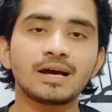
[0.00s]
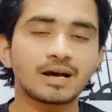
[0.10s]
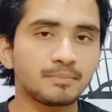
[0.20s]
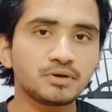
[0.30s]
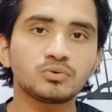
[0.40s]

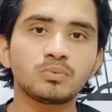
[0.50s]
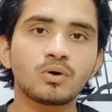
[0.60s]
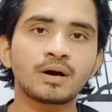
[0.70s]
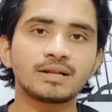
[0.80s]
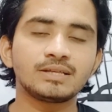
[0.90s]
हमें क्यों ब्लॉक
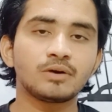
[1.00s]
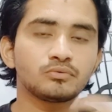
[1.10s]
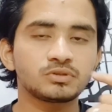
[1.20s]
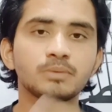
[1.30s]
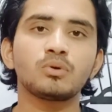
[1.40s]
कर दिया
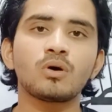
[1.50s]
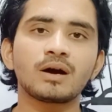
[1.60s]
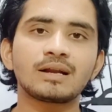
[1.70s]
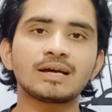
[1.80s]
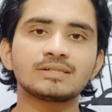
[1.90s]
उसे ब्लॉक
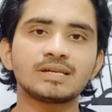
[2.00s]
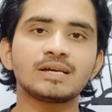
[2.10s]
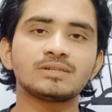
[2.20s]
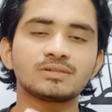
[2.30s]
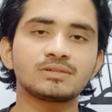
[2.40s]
करना चाहिए
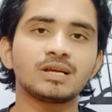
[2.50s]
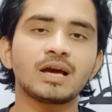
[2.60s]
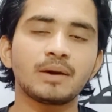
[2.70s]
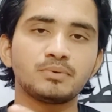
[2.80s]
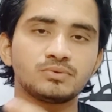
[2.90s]
जिसने
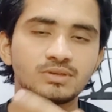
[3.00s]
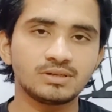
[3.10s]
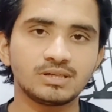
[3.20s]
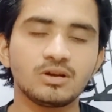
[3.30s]
अब्यूजिंग की